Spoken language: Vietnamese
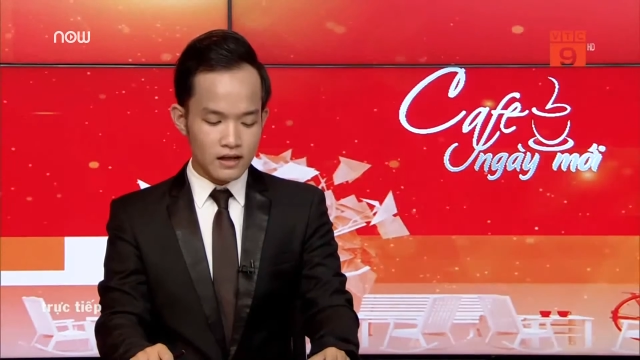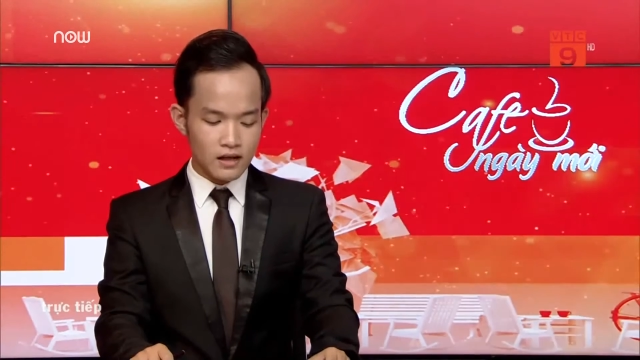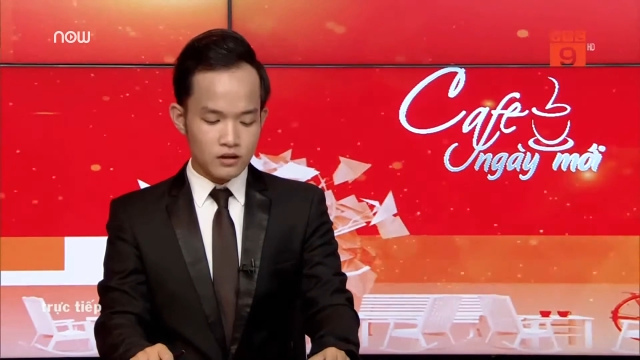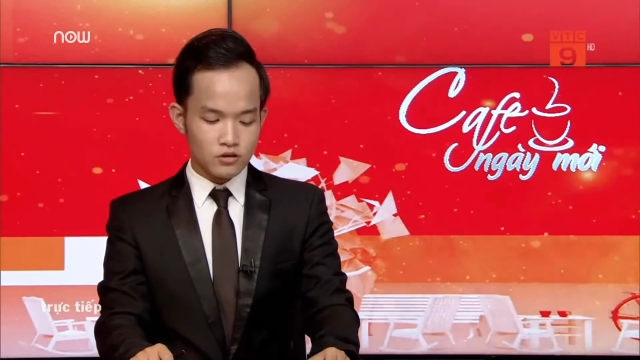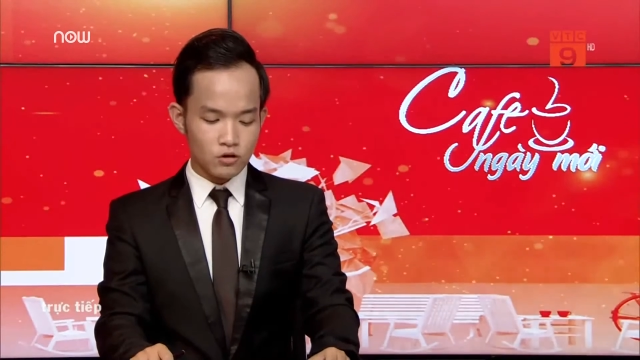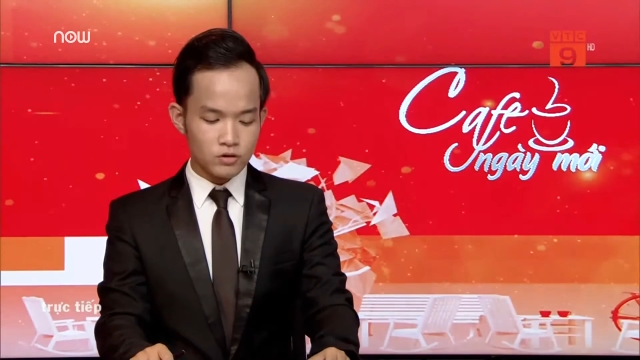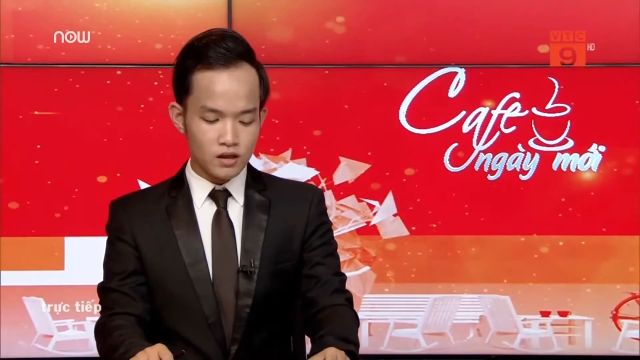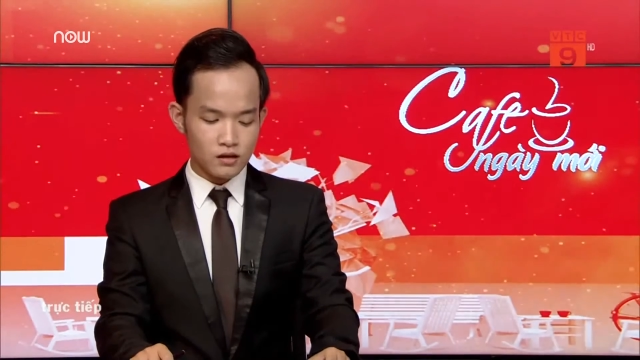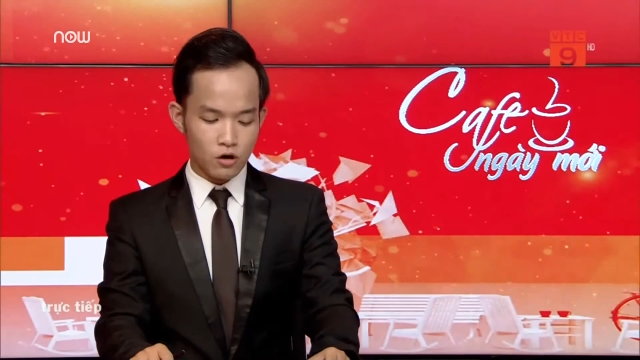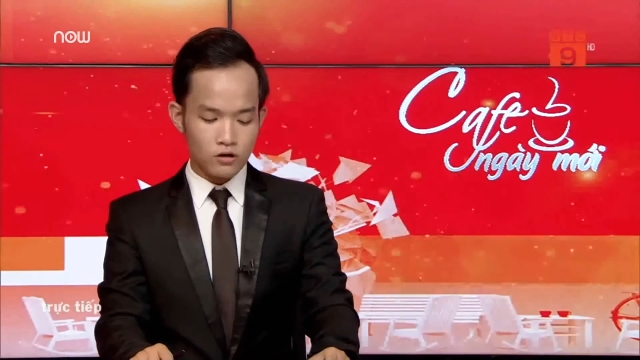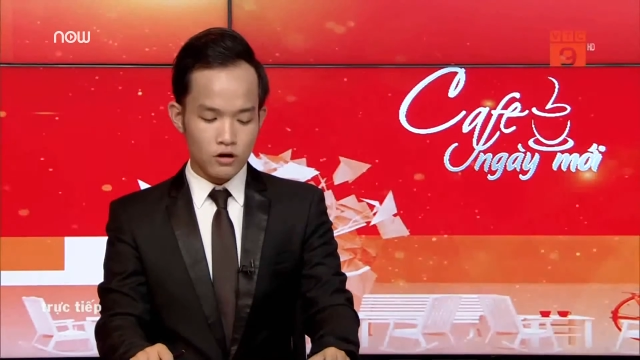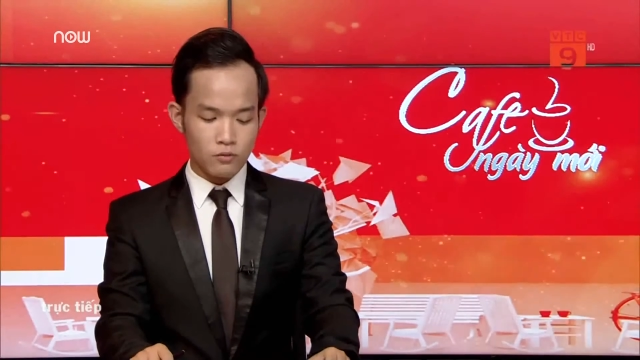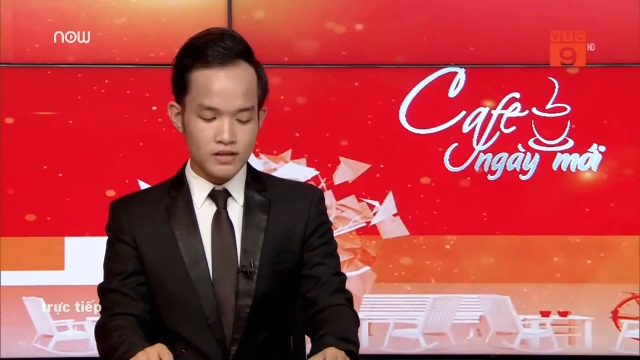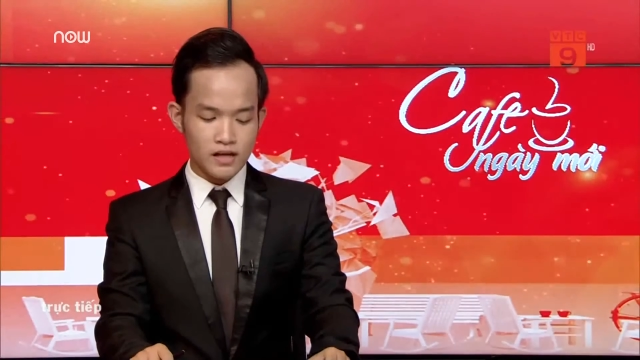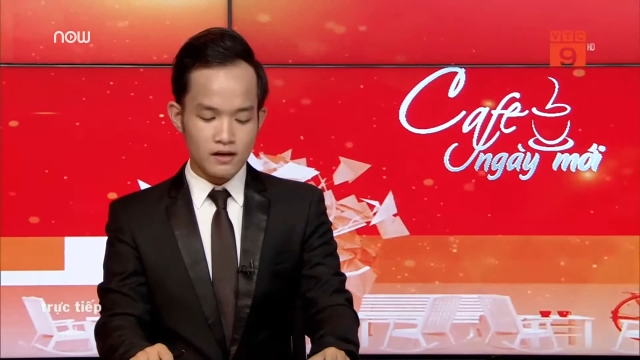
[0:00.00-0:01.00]
Chủ tịch Hội
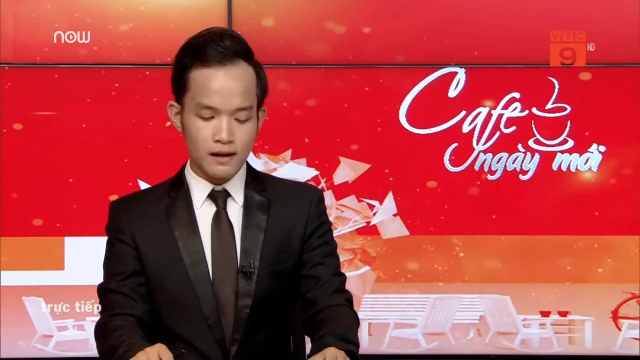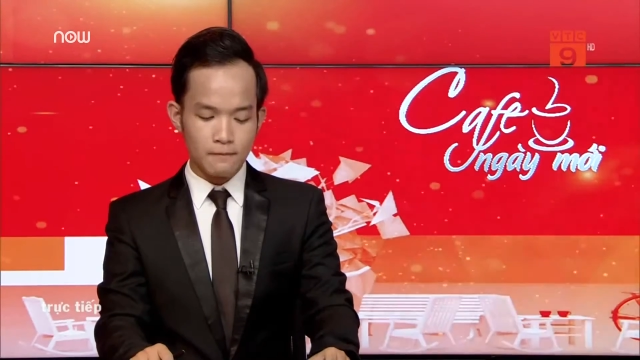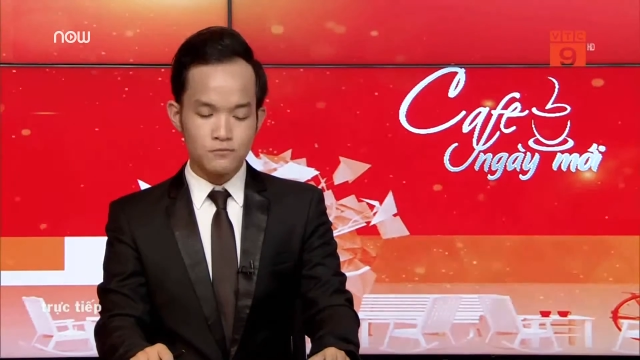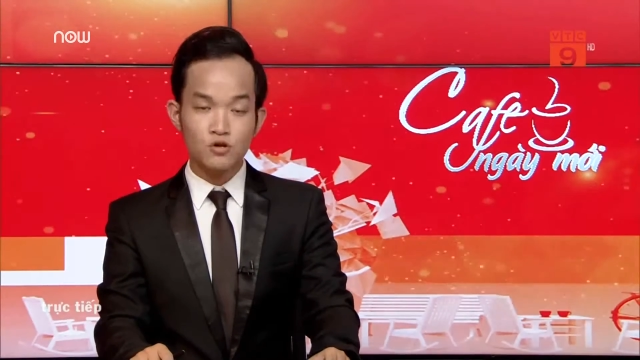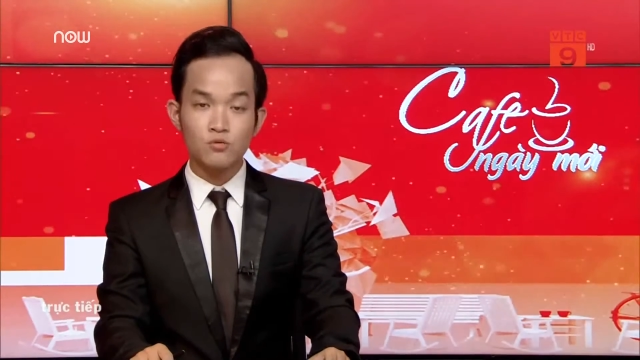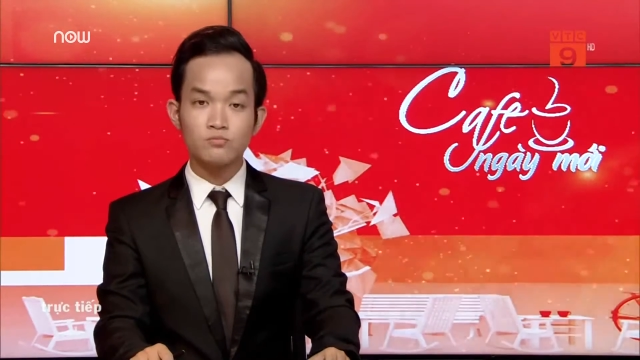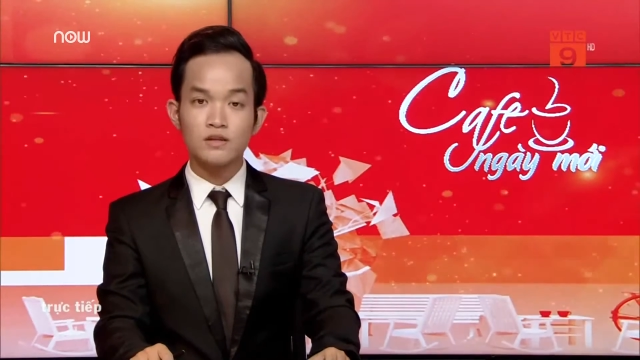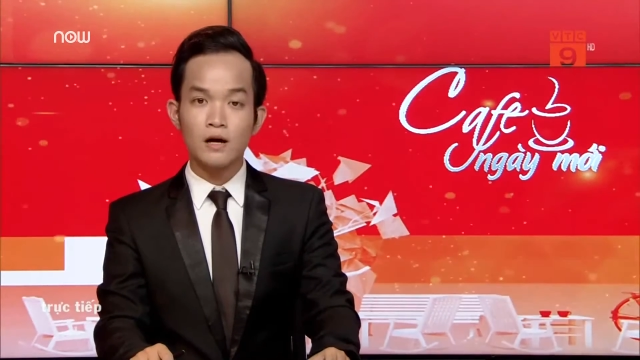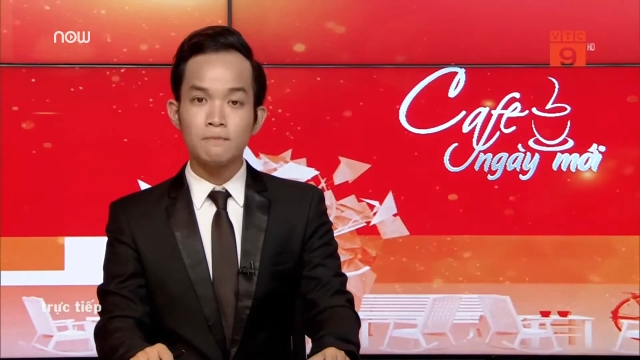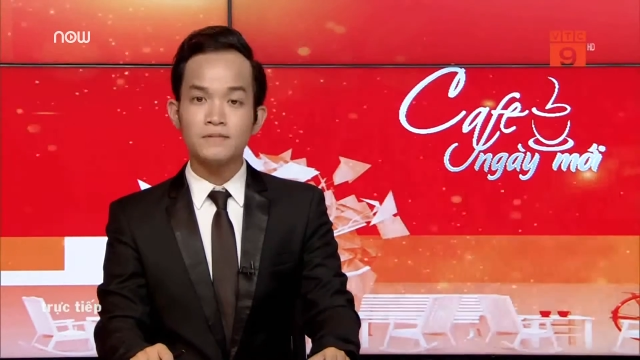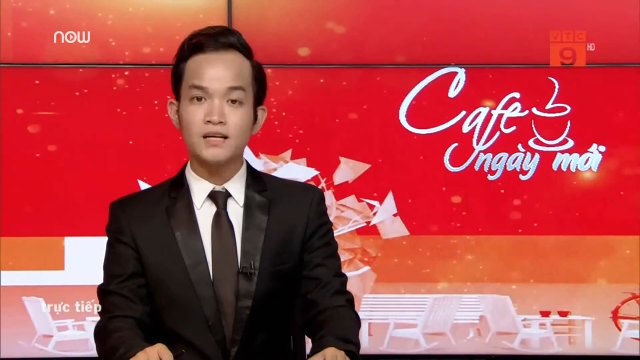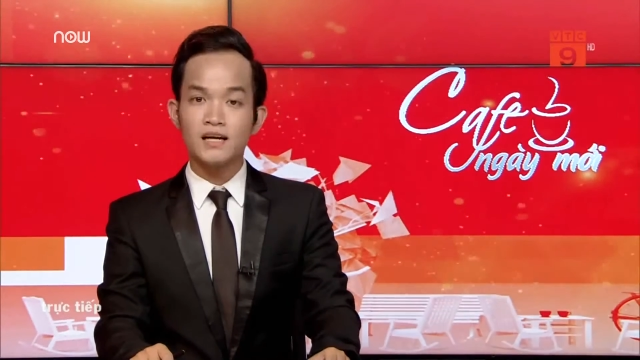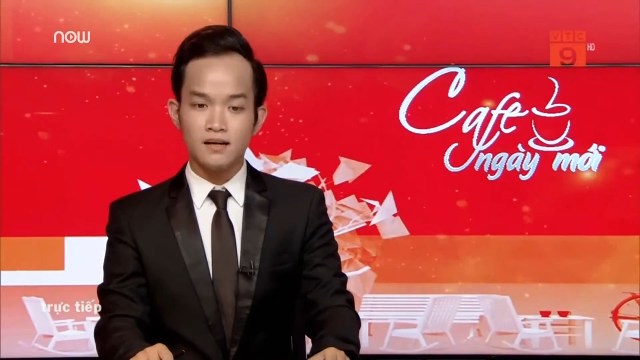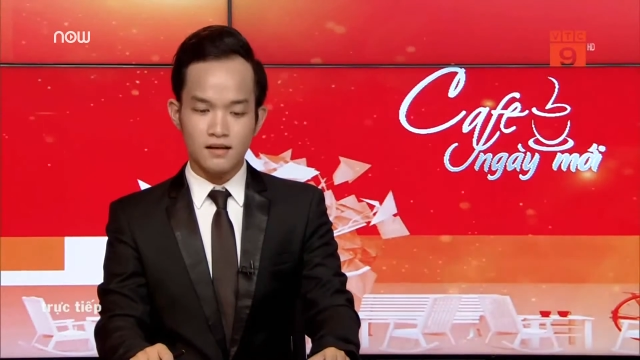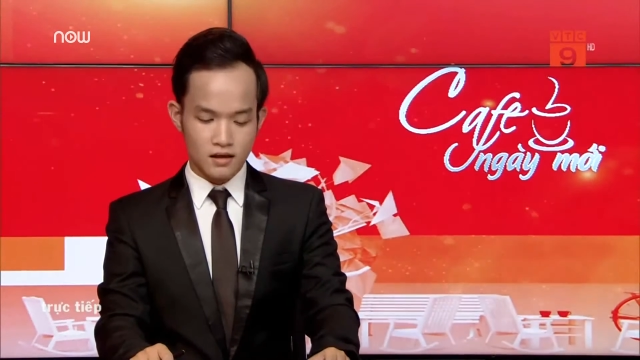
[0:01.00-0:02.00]
đồng sáng lập Trung tâm
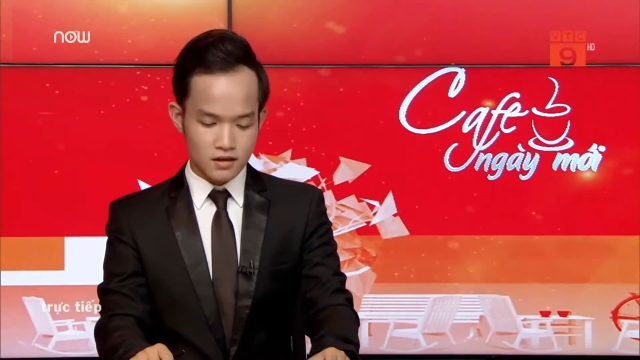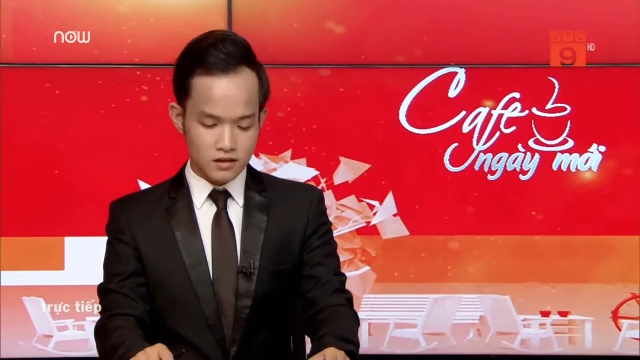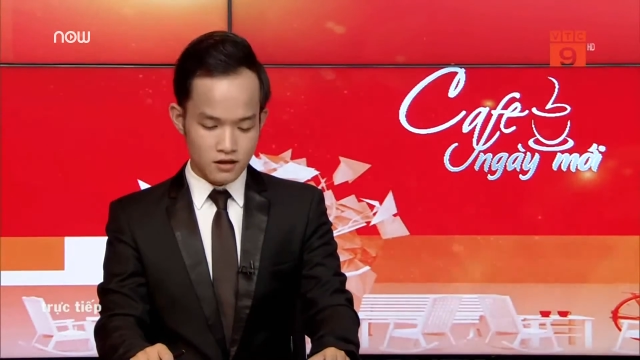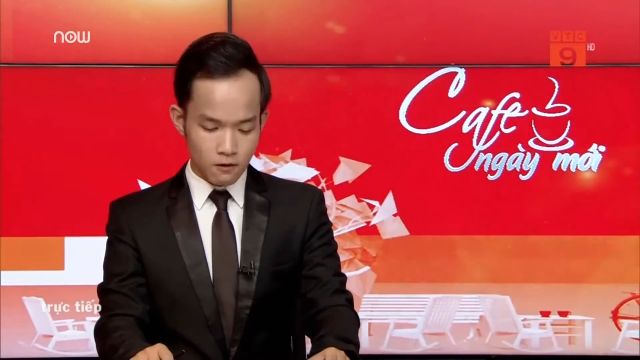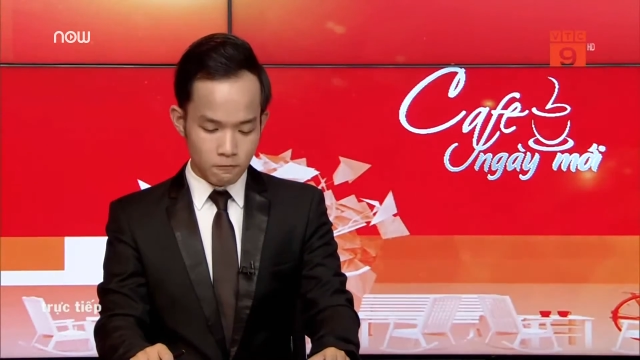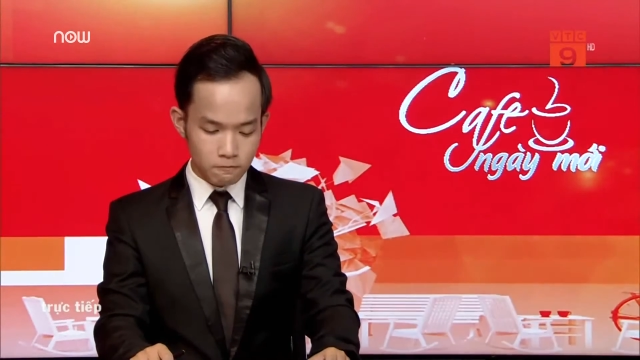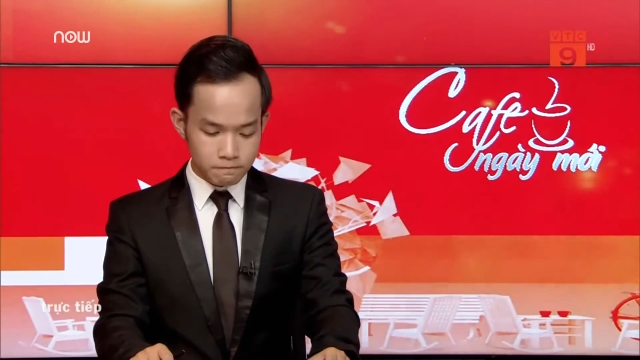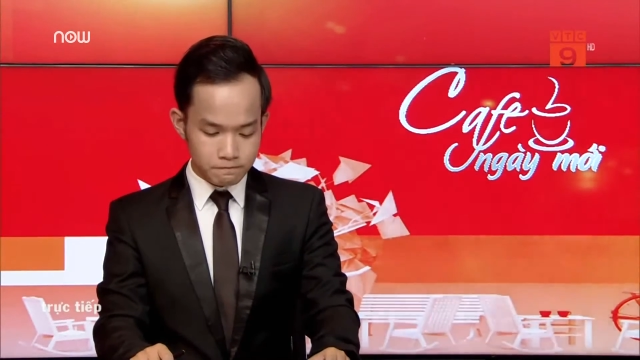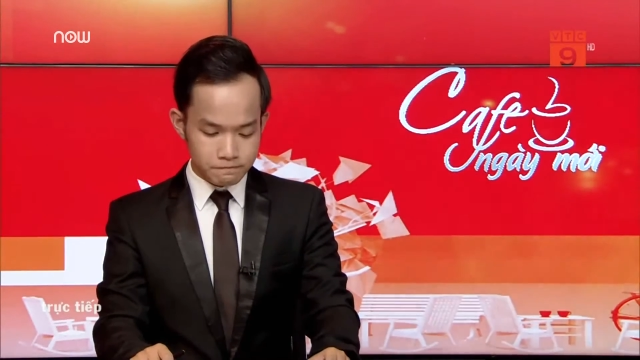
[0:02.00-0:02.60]
Nghị lực Sống